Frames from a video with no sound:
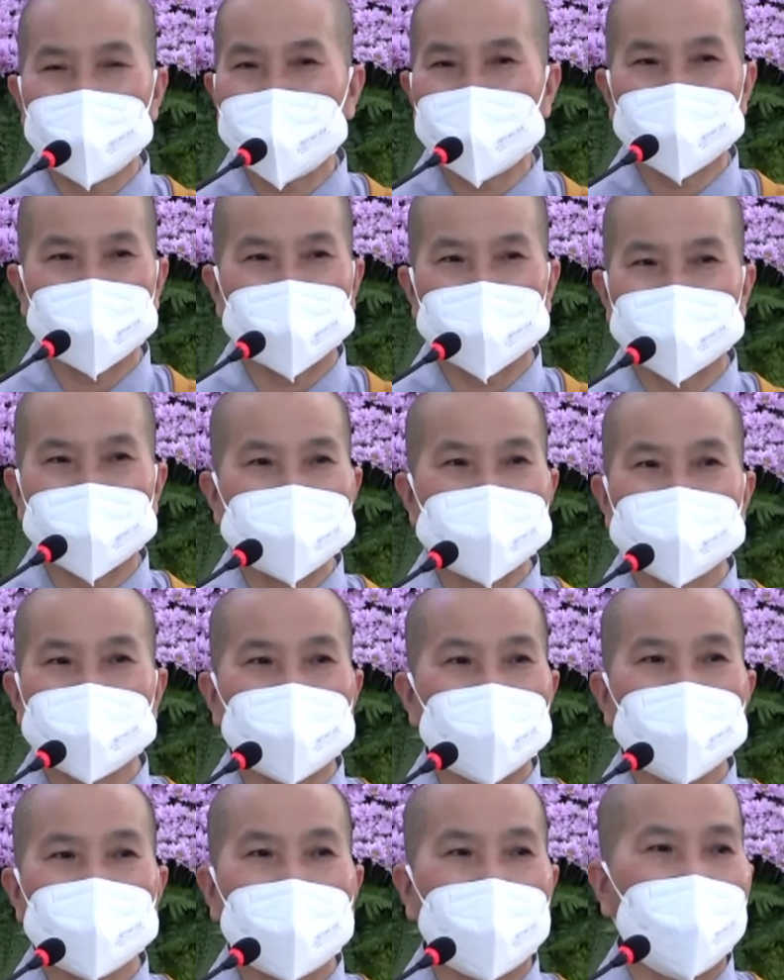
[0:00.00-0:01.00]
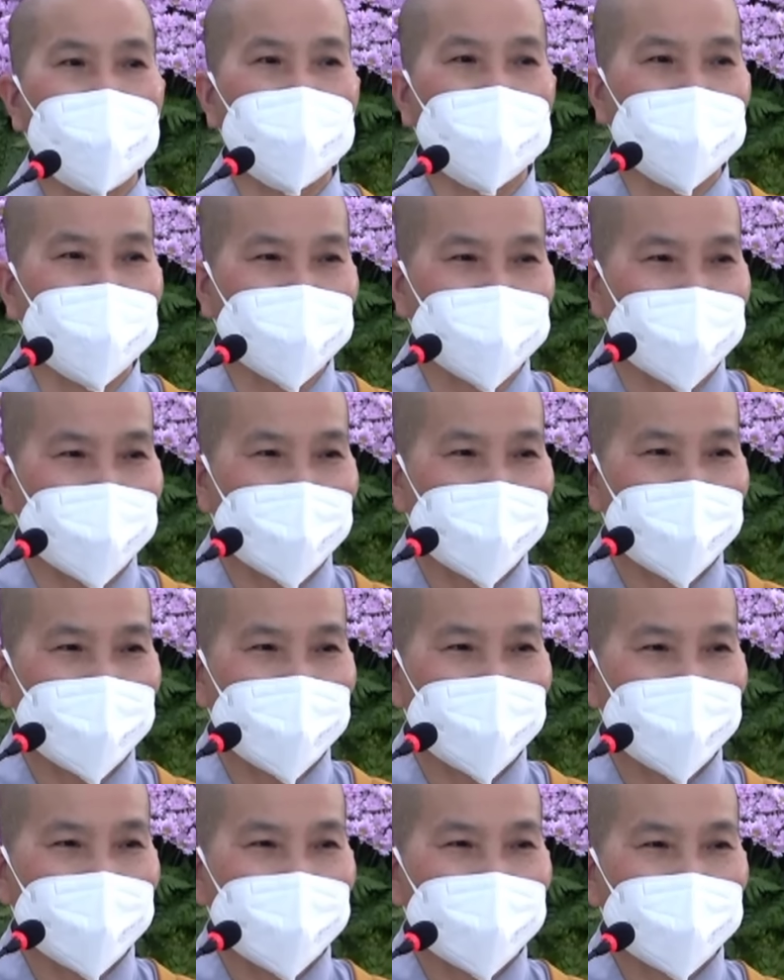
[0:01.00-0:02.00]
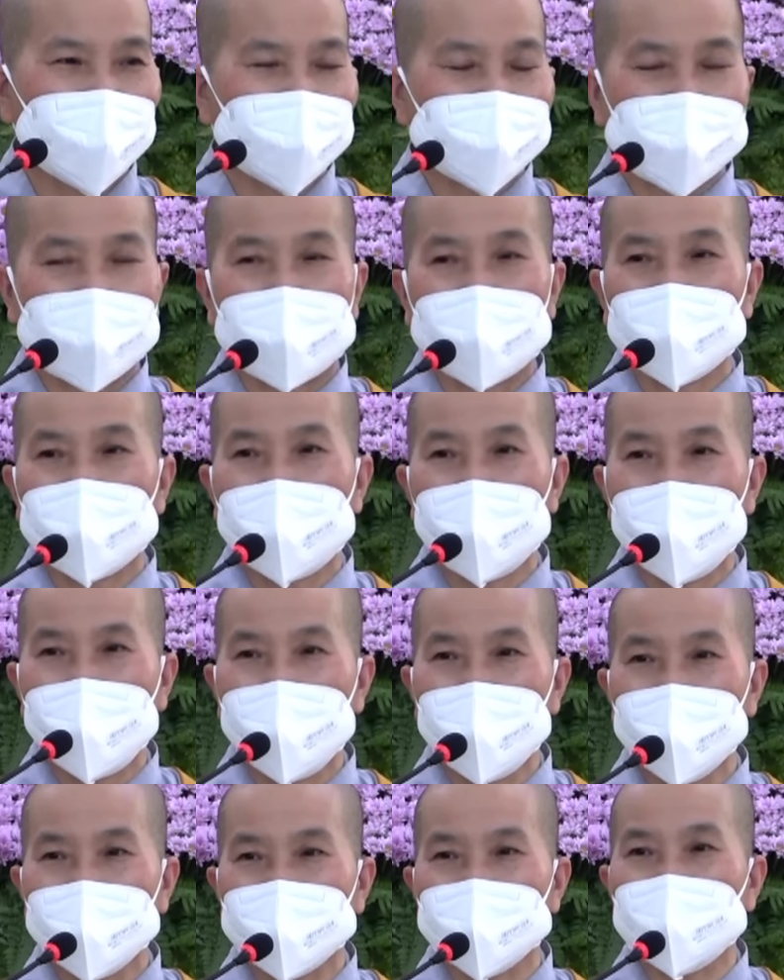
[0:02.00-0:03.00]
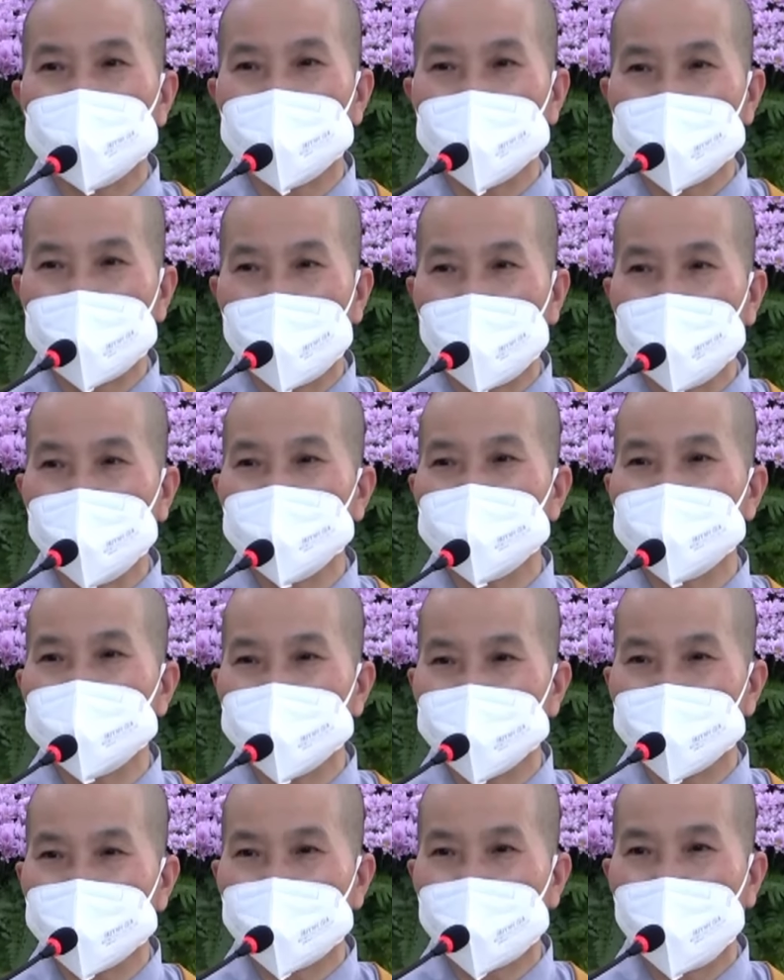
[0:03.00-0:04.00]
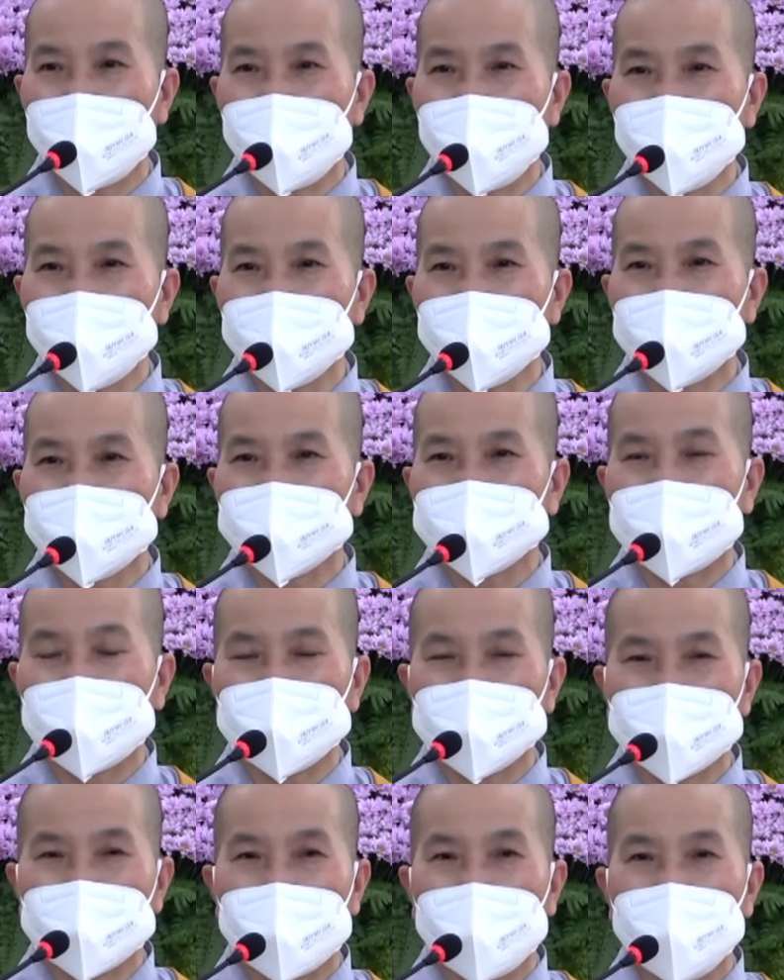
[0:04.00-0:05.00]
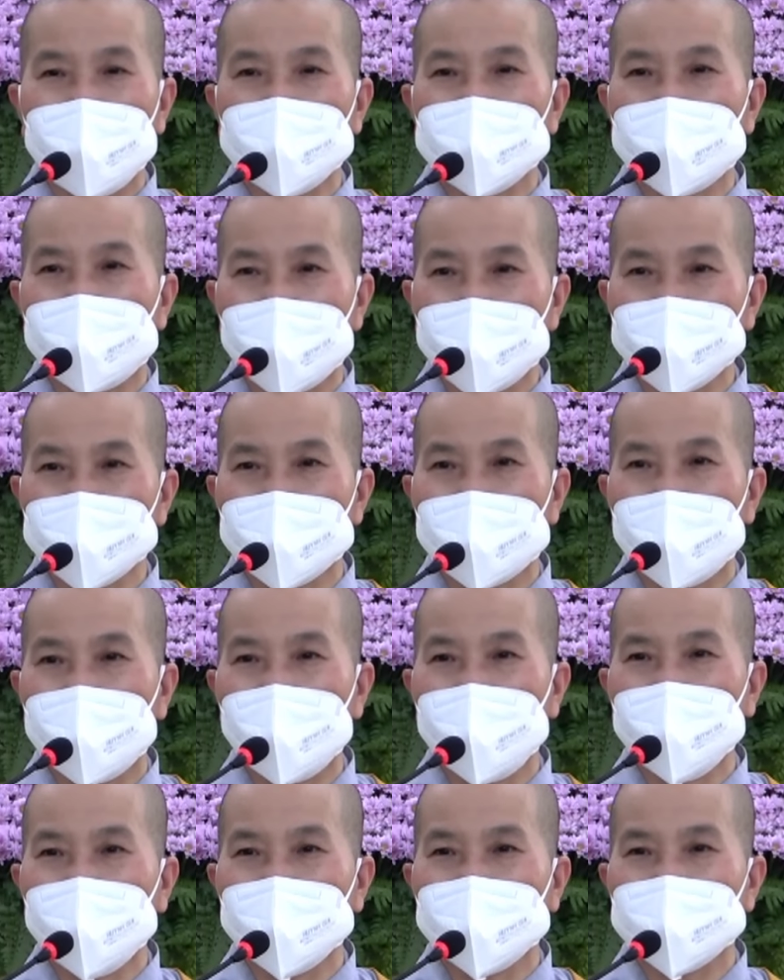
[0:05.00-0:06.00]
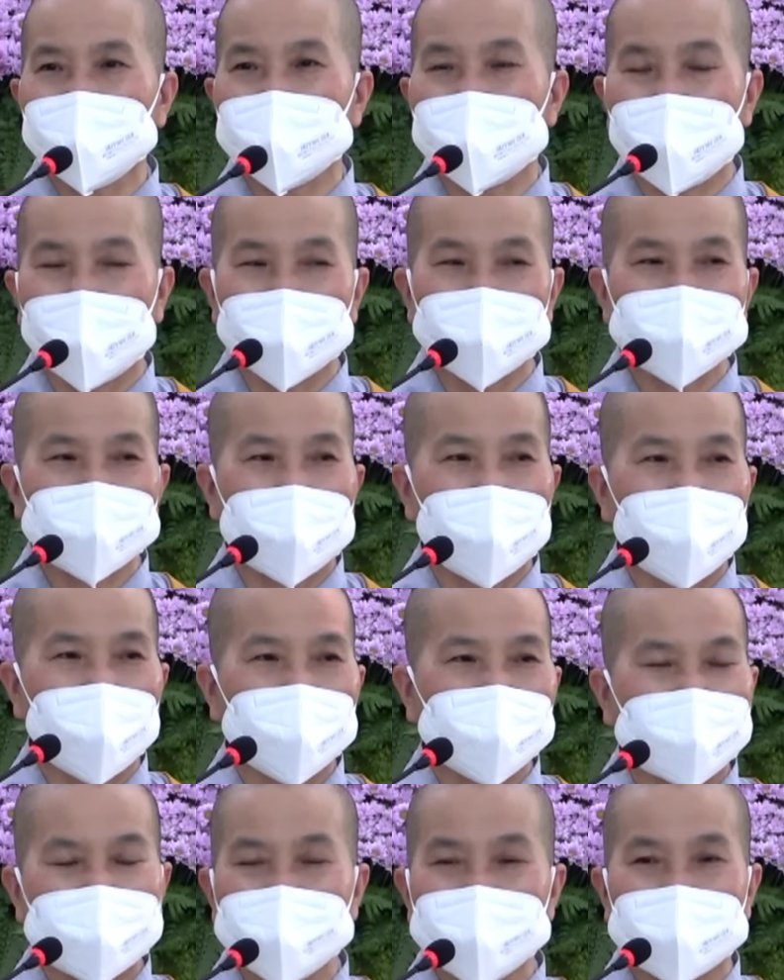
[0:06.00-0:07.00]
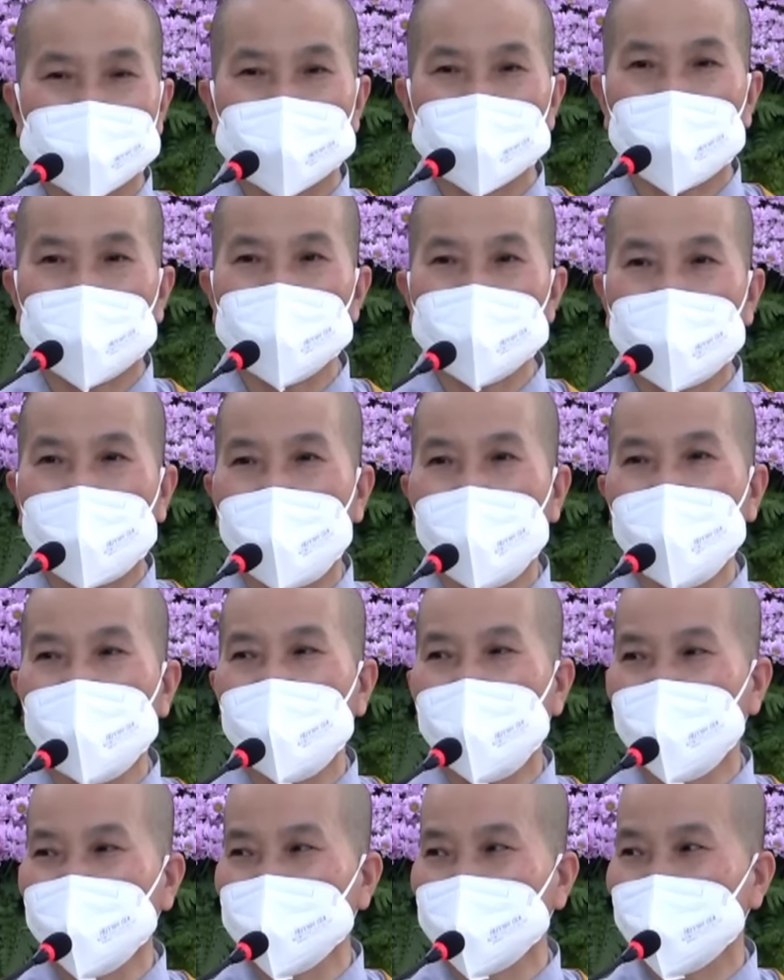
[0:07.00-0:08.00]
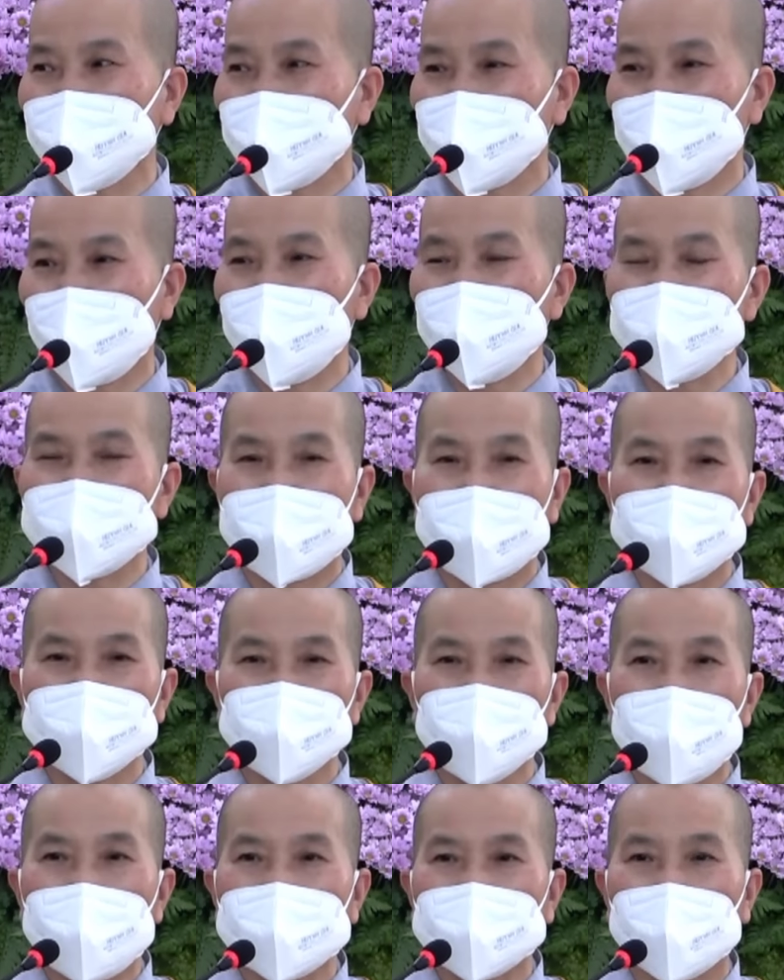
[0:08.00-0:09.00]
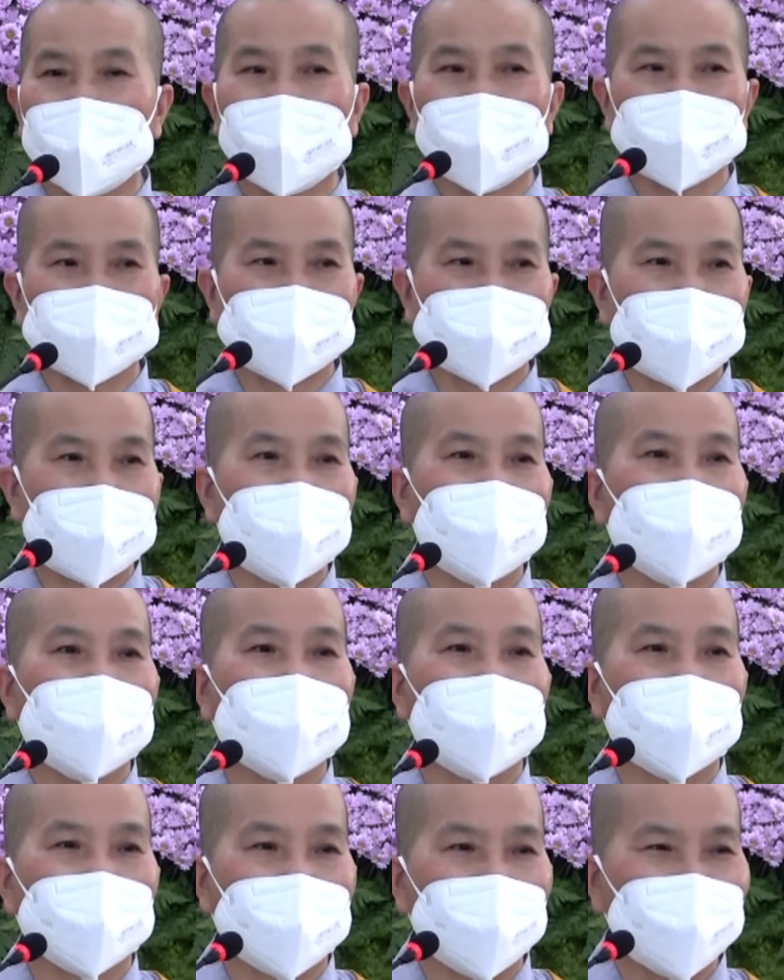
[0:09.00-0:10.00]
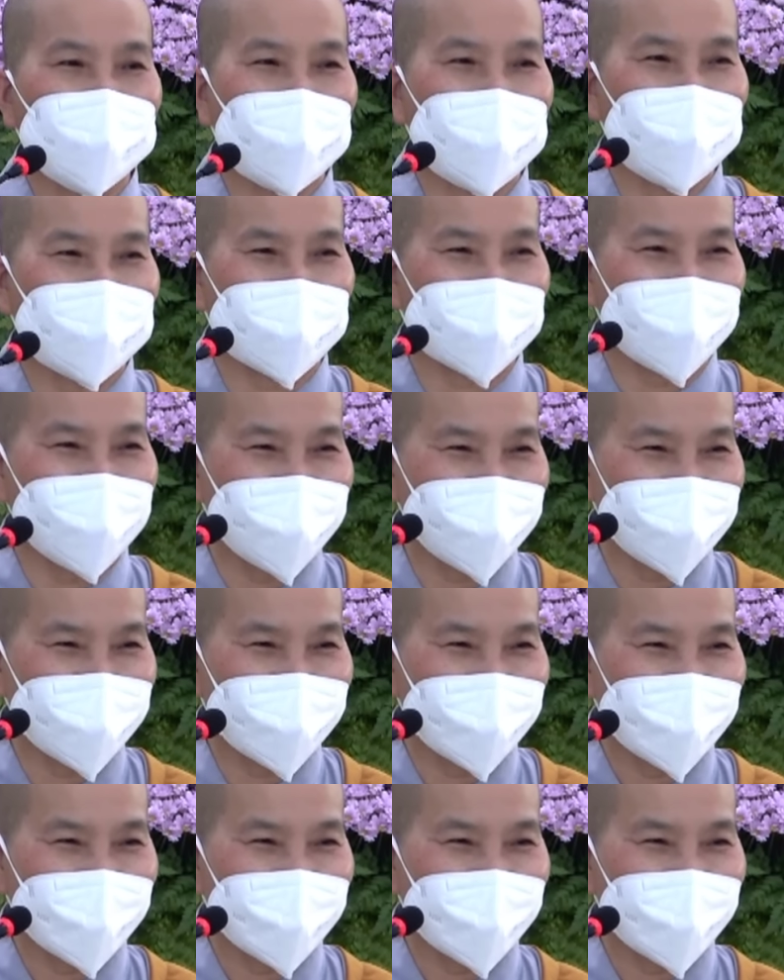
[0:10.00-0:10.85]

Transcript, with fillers: mắt mình cái gì cũng có hết. Nhà có, ruộng có, giường có, chồng có, con có, vợ có, cái gì cũng có hết. Thì nói giải thoát còn xa vời lắm quý vị ơi.